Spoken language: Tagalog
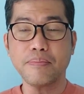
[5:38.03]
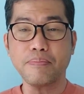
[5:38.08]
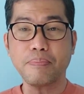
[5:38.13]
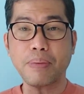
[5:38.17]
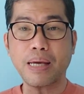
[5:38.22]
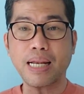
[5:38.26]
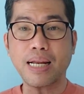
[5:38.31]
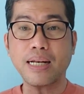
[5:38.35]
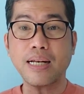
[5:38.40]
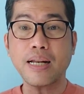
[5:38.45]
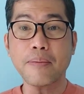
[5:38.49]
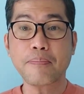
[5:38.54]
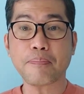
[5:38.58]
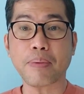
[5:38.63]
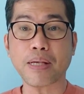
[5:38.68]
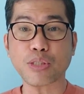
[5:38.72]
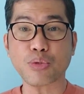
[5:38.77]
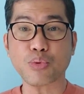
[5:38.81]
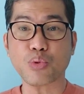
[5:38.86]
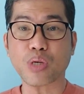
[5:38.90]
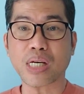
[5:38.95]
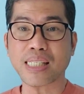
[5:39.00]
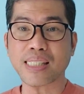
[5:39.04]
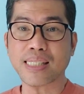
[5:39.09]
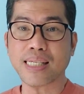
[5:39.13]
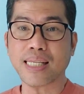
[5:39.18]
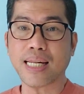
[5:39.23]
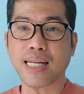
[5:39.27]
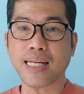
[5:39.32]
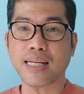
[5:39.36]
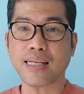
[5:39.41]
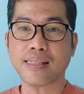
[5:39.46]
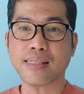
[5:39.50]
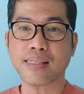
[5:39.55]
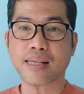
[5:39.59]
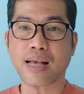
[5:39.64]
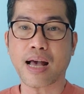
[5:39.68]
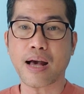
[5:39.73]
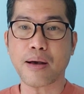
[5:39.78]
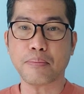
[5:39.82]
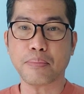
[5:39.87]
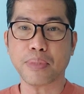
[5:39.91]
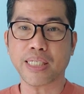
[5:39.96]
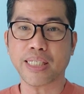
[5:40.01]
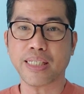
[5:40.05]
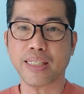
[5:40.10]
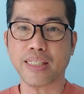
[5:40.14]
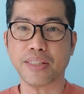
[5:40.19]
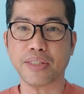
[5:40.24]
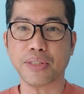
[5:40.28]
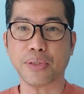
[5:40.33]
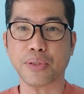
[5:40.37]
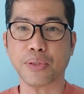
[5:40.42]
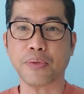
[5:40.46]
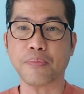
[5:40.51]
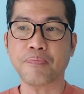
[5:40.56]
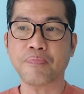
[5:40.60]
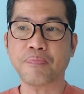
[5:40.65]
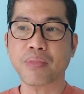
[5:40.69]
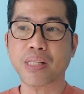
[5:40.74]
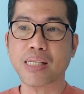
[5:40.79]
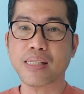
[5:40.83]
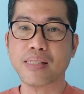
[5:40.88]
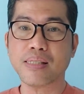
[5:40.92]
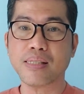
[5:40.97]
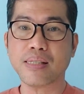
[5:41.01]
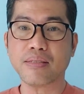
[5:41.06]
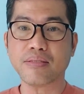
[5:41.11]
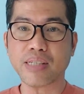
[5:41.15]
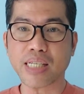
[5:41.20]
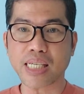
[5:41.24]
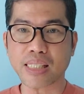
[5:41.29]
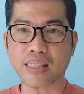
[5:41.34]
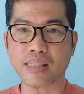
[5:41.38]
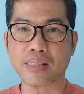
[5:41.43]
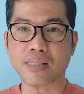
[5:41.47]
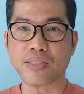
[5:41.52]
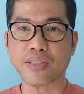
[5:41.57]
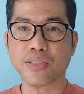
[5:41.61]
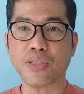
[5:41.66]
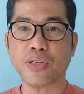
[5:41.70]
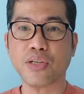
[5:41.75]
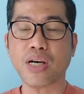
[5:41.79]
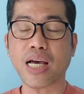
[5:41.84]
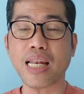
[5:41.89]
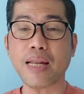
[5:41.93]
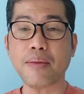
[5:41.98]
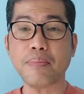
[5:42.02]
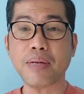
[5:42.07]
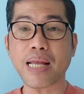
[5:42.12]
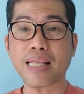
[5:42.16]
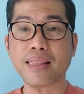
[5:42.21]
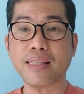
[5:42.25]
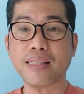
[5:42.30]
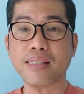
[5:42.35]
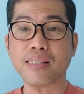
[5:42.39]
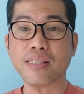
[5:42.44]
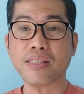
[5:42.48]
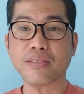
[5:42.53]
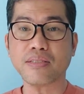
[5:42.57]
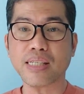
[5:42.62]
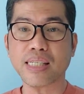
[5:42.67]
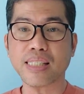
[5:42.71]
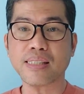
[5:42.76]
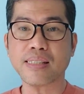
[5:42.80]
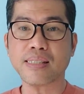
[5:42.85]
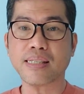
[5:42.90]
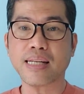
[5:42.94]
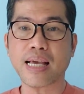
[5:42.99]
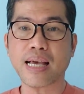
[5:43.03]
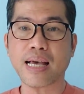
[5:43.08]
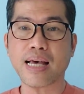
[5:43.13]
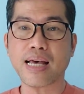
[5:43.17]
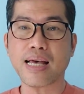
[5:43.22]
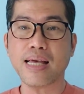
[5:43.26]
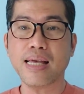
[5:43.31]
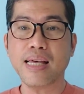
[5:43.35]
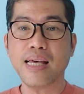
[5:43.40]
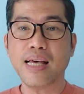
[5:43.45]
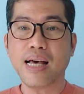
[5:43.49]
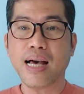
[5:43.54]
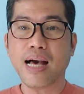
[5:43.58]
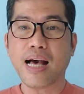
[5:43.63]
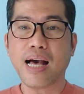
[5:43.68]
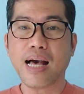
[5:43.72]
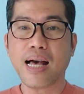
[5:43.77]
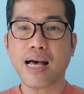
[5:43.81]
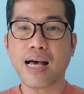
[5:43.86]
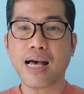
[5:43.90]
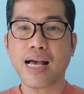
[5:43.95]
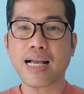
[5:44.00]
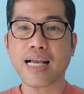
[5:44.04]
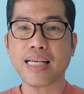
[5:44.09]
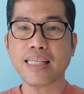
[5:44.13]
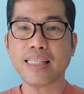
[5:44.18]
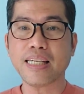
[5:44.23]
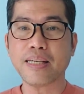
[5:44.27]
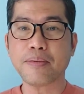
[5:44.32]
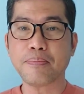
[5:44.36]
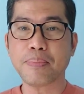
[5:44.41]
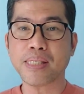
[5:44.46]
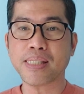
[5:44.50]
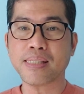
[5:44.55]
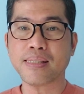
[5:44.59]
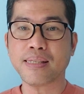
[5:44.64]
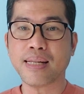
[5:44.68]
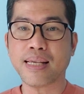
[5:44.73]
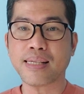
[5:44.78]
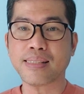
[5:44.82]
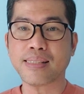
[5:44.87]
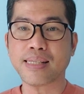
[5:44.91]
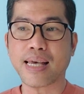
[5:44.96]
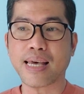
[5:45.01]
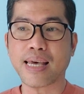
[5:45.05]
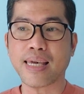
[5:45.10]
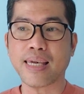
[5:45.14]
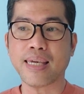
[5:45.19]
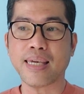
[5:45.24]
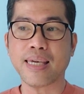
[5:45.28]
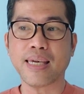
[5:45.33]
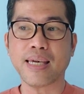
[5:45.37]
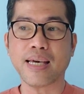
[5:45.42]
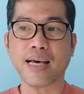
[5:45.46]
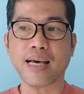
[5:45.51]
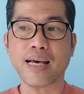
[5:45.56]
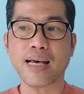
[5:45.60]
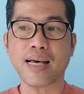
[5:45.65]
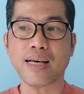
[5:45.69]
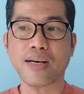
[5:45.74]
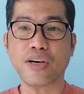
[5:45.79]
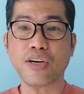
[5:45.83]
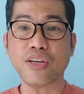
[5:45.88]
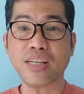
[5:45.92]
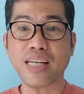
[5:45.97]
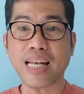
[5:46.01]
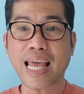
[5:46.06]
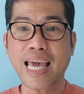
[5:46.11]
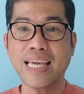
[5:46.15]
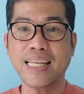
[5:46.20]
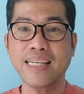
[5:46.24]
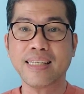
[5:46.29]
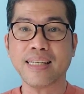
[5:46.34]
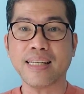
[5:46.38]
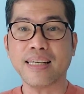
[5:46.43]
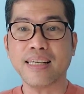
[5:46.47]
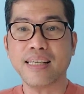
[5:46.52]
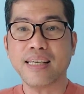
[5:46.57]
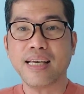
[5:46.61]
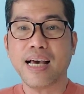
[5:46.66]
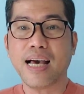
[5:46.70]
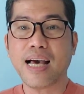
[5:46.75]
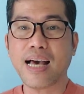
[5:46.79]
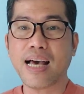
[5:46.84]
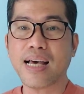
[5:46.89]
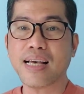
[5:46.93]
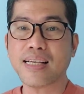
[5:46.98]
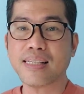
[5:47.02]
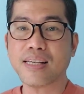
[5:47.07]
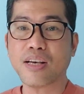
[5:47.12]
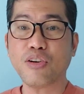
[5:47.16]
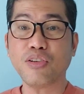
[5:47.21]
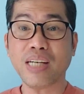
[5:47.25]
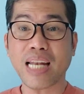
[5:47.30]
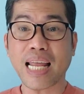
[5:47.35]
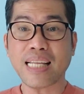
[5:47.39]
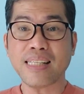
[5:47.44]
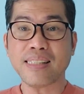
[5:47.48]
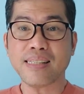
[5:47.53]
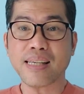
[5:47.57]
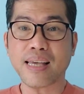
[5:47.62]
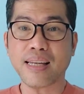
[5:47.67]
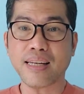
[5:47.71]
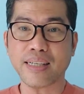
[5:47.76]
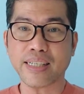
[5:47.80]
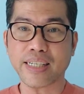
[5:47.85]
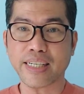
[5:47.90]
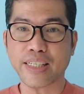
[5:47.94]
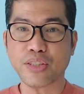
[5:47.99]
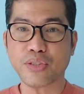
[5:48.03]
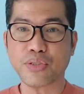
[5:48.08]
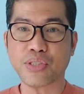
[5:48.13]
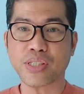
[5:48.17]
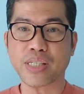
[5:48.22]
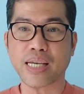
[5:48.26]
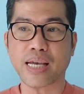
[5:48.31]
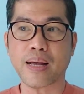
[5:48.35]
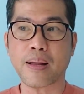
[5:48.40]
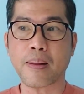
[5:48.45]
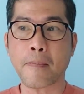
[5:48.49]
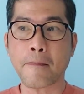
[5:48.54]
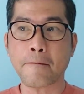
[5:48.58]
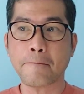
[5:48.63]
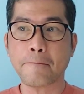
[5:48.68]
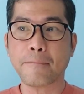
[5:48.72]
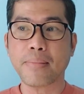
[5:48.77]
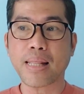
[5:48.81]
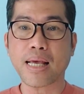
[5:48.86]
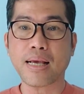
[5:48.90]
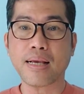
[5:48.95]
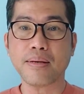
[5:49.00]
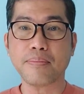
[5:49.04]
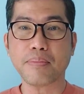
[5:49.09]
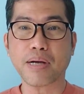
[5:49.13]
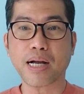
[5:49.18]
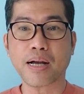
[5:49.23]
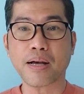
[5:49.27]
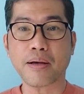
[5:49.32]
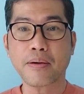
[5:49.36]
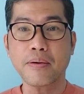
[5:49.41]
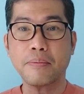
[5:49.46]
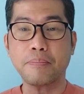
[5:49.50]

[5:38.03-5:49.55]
parang napasukan sila ng scammer dito. Si Ritz, no. Alam natin si Ritz na uh, ang kanyang business ay uh, online. Uh, online seller ito siya ng mga